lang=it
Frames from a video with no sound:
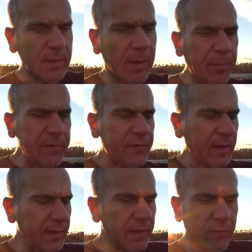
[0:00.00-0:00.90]
a
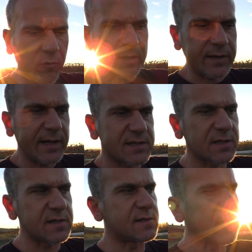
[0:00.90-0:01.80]
pensare che adesso la
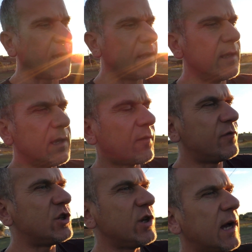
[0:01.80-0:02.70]
terza si sta
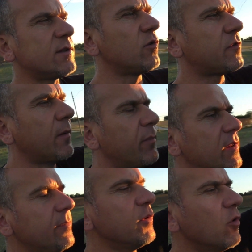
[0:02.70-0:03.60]
avvicinando
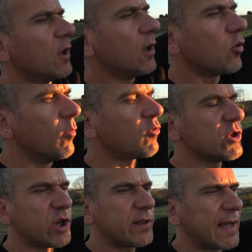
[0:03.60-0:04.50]
sempre di più.
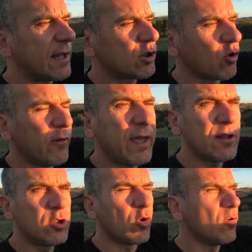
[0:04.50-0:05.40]
Comunque c'è tanto
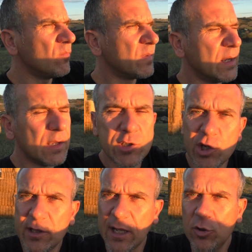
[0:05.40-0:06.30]
vento,
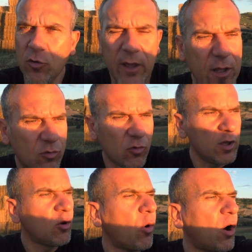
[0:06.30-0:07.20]
c'è tanto vento
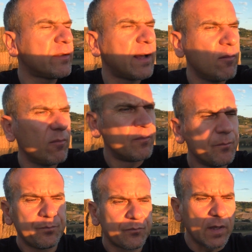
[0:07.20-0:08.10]
in quota
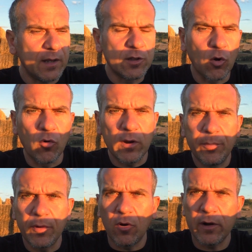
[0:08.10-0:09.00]
e il
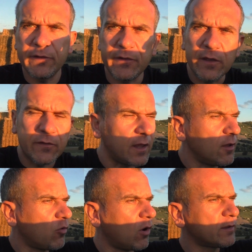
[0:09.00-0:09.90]
drone però resiste
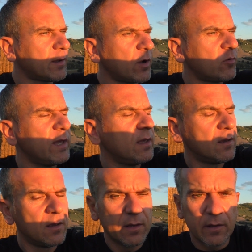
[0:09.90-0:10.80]
in quota, ma qui
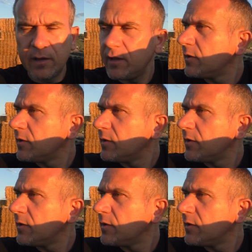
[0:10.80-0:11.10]
eh,